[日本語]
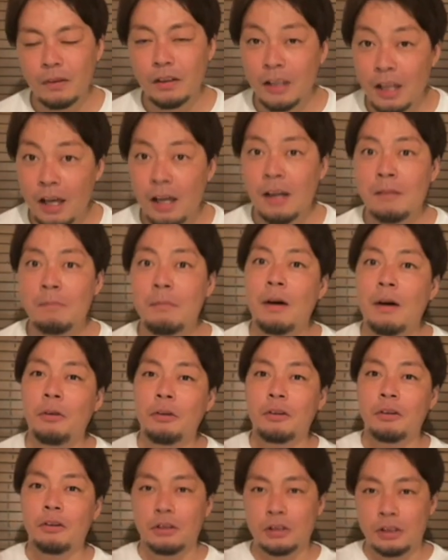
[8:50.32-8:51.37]
で、まあ、お
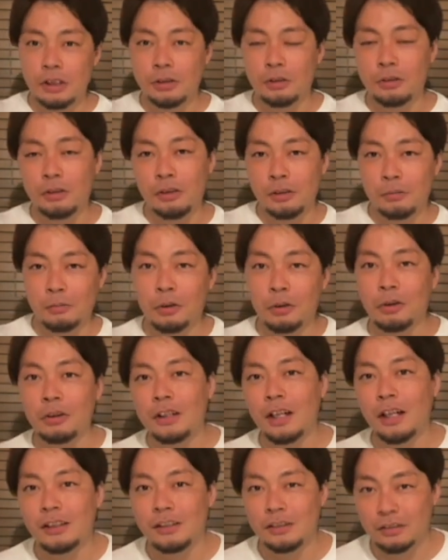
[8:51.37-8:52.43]
のおの仕事に
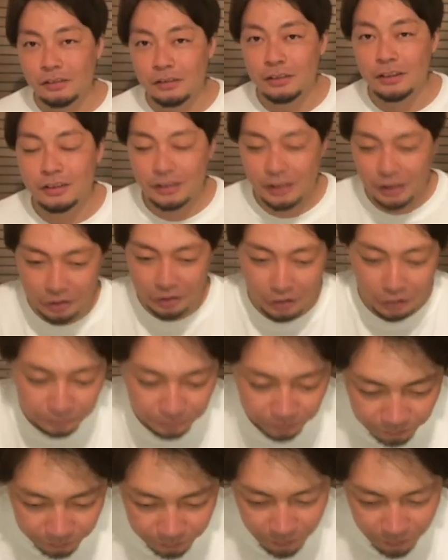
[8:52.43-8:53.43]
戻ったりするんですけど、